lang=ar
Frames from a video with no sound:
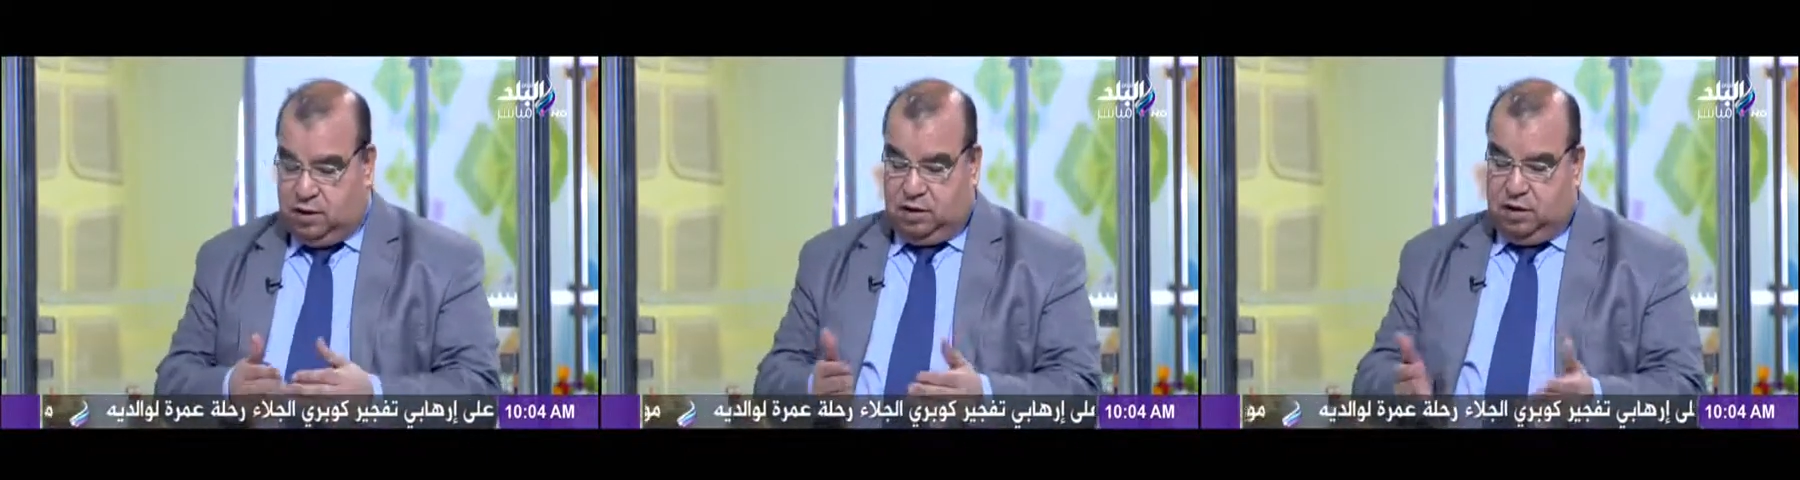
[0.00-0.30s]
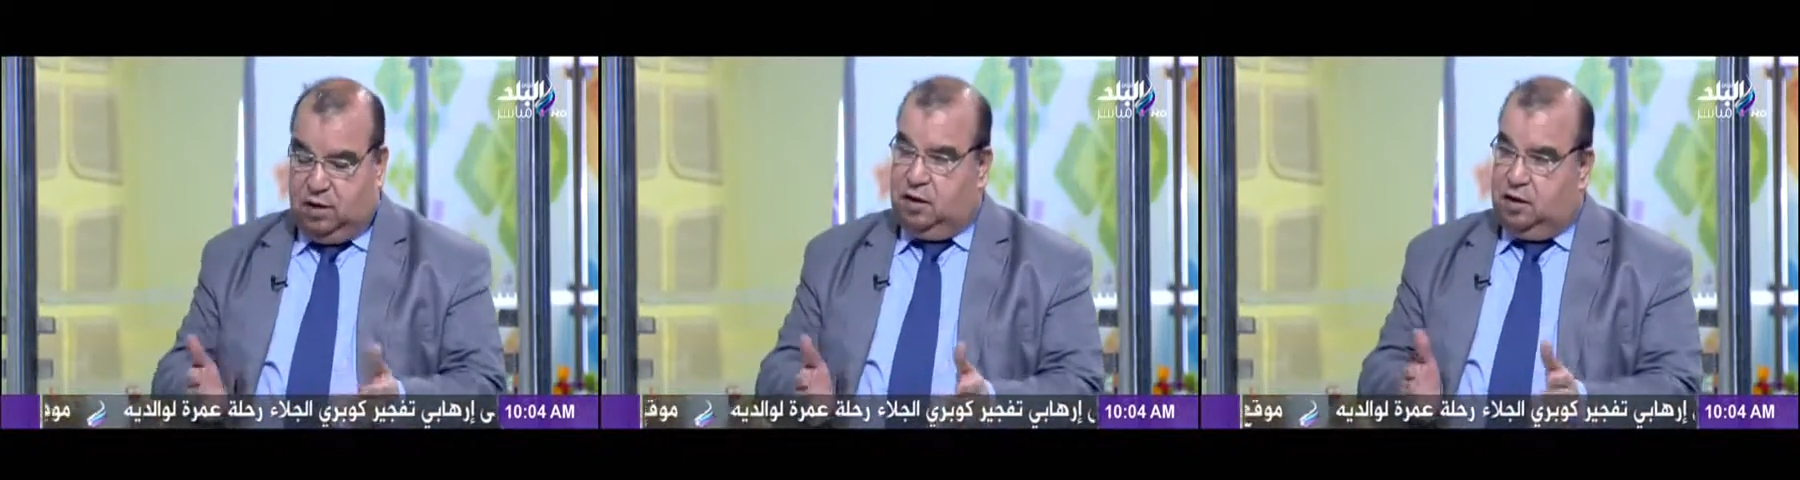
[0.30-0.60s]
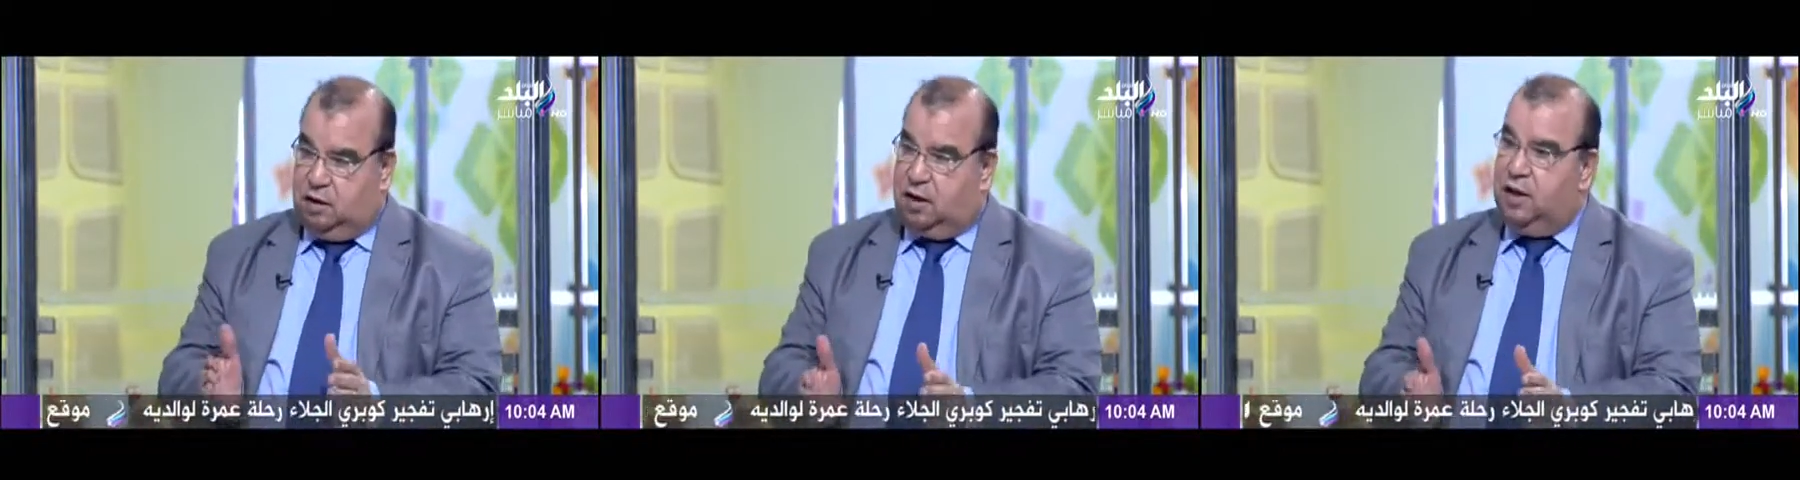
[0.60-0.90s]
عند
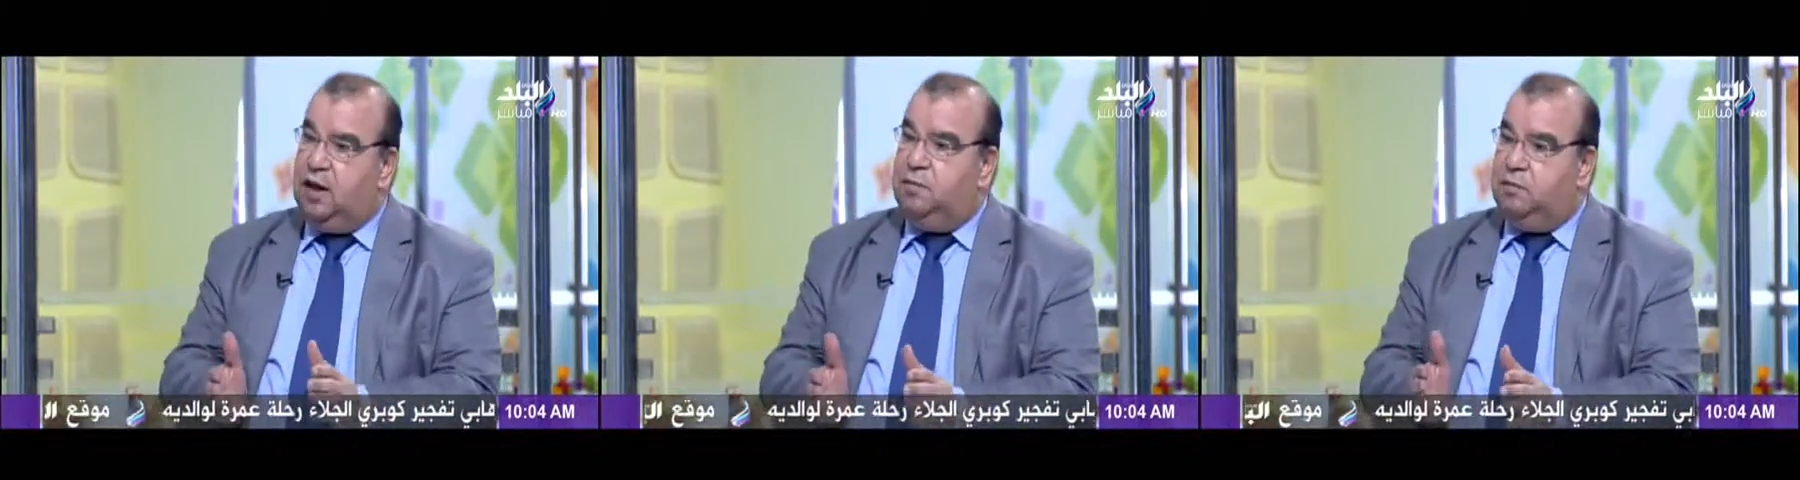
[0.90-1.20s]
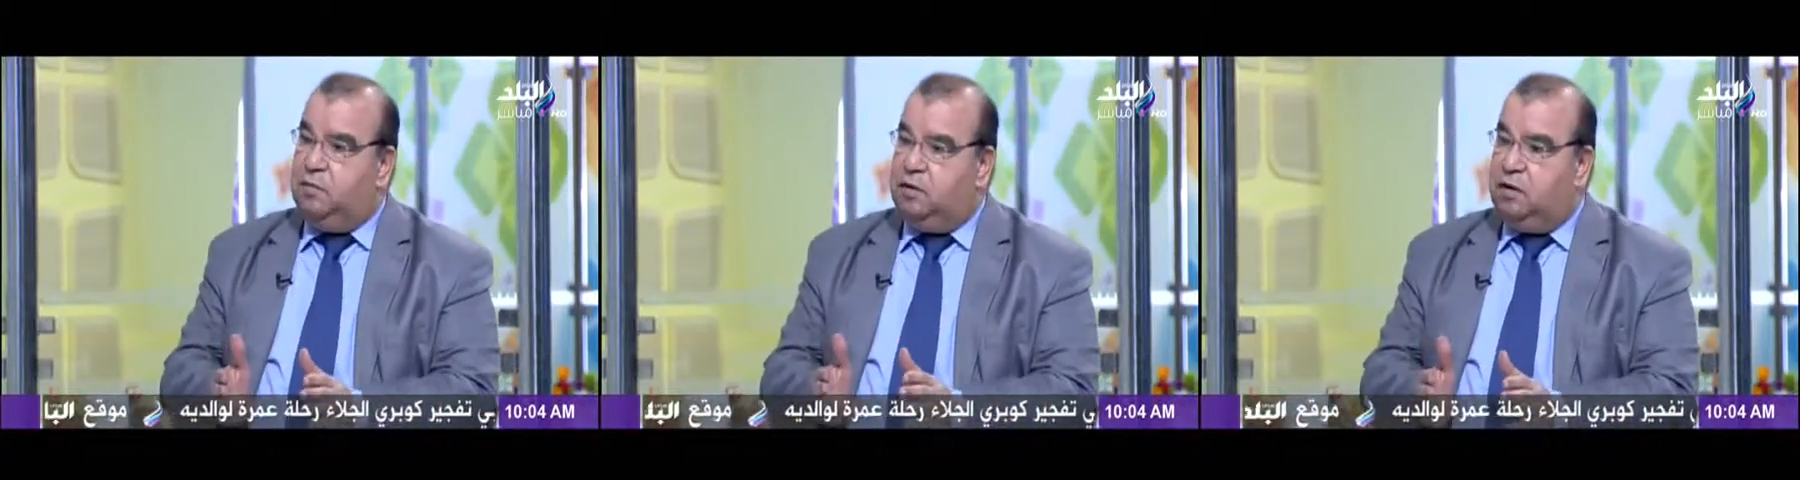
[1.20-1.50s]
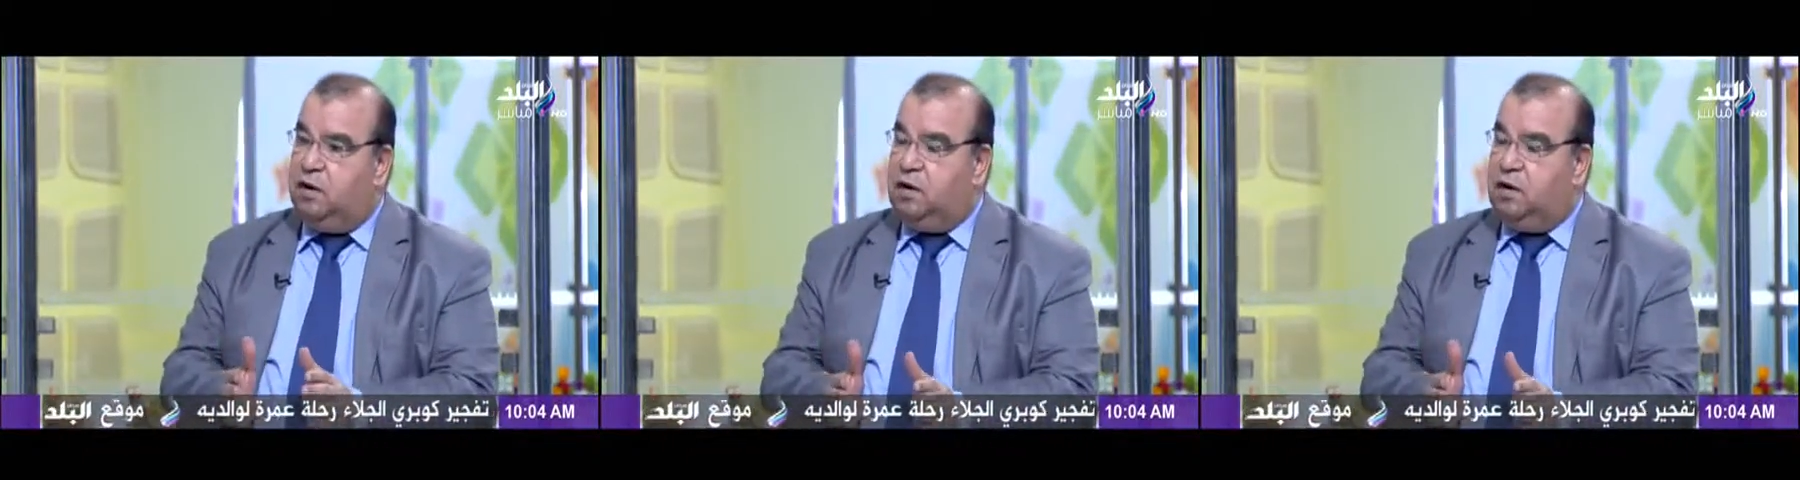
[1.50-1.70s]
قيام الصيام فرزها,